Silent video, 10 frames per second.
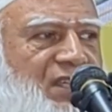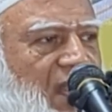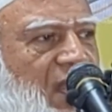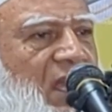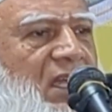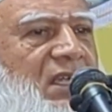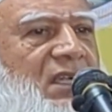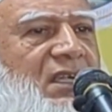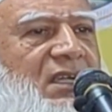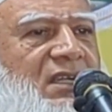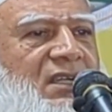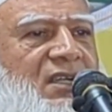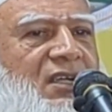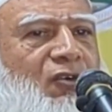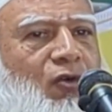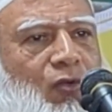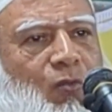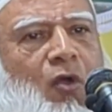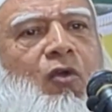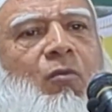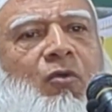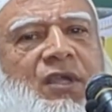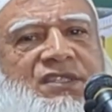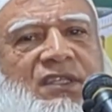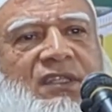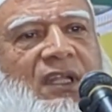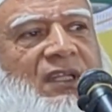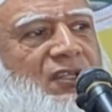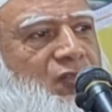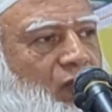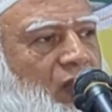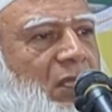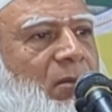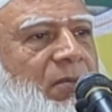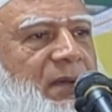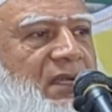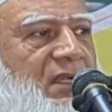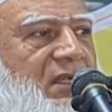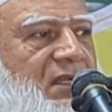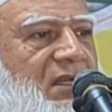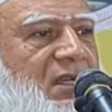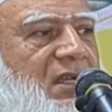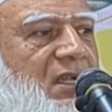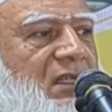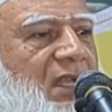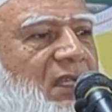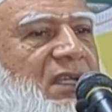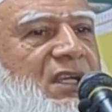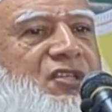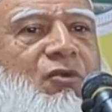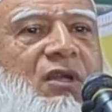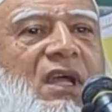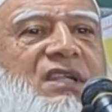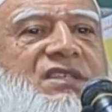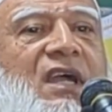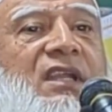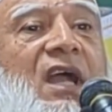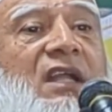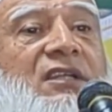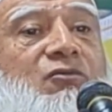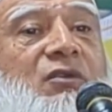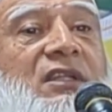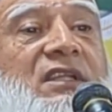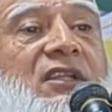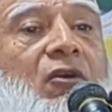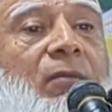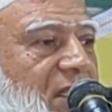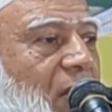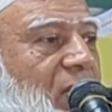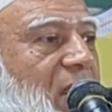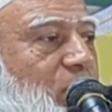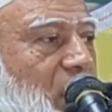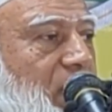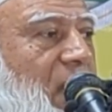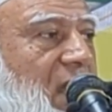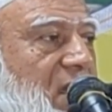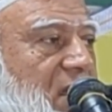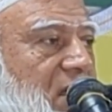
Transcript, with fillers: যারা কর্মক্ষম রয়েছেন তাদের যোগ্যতা মাফিক তাদেরকে সরকারি চাকরি হাতে তুলে দিতে হবে তাহলে এই পরিবার